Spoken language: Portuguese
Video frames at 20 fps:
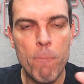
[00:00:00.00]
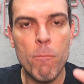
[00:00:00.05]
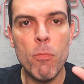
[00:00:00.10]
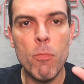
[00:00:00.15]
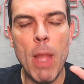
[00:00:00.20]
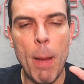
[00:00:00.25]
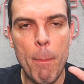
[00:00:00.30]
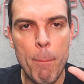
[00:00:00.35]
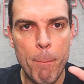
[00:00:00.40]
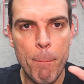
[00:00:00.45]

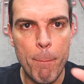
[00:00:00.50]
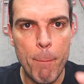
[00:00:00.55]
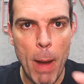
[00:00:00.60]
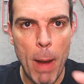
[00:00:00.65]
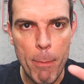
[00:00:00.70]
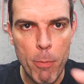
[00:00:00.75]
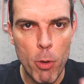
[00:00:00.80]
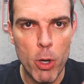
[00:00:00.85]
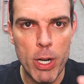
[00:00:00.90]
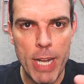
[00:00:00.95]
na
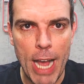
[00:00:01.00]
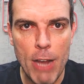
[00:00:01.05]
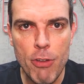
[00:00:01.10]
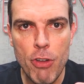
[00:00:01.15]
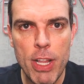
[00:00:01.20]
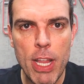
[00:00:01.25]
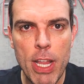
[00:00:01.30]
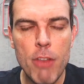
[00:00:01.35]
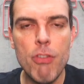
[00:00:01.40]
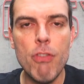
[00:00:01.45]
abordagem
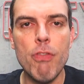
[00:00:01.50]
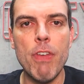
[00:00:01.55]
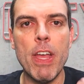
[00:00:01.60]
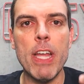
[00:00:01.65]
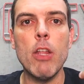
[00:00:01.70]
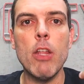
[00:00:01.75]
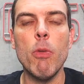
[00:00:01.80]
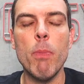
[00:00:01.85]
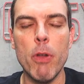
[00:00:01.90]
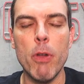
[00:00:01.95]
dele de
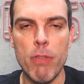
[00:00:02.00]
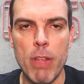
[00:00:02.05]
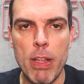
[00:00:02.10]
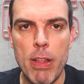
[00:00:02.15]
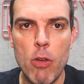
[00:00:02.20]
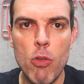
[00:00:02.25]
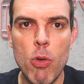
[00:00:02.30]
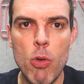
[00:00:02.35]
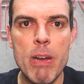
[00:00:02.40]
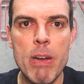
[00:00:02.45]
venda, no processo
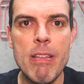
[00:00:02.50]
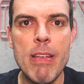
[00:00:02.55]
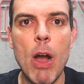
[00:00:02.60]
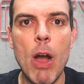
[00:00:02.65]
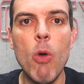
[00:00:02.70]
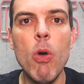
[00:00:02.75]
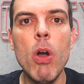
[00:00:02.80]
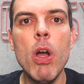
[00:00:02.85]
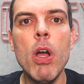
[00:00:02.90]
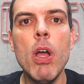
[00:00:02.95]
dele
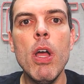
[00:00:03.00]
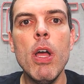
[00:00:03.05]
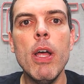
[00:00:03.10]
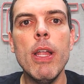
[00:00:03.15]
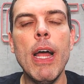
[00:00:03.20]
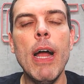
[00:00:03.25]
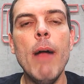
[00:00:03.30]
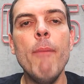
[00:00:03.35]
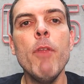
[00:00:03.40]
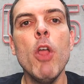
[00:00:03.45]
comercial,
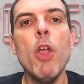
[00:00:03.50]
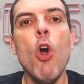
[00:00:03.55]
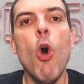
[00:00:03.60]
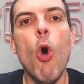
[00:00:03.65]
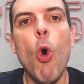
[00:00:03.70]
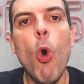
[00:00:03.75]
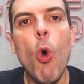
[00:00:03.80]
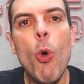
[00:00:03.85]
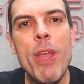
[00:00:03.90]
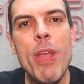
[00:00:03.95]
né?
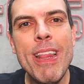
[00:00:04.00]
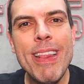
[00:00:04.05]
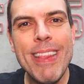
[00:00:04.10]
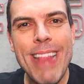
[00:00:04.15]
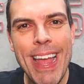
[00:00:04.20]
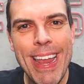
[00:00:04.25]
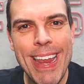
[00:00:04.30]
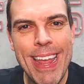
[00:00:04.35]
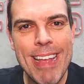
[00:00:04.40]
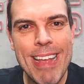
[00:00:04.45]
O
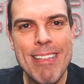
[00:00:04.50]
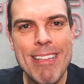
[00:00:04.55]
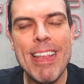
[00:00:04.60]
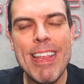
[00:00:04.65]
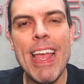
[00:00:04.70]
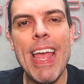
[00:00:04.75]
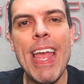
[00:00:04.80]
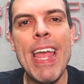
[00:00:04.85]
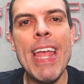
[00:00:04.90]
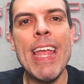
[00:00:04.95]

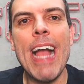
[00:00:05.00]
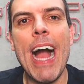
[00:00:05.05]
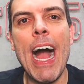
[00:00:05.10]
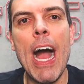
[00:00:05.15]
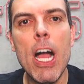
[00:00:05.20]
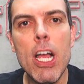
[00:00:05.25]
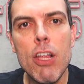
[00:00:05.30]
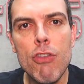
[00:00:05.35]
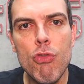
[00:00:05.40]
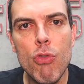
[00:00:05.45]
interesse em
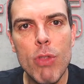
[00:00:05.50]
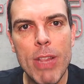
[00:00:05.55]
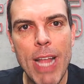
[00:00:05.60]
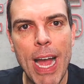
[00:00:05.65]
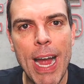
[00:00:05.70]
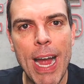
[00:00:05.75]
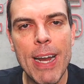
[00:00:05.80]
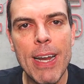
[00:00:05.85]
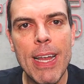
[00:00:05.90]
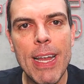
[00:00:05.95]

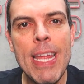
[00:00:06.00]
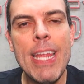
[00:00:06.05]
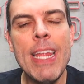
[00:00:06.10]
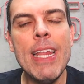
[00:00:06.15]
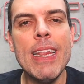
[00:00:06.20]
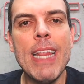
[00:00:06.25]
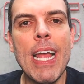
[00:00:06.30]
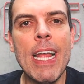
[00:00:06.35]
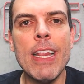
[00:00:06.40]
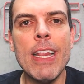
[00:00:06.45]
ajudar e
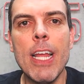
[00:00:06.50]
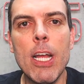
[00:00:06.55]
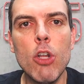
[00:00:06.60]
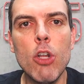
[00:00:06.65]
entender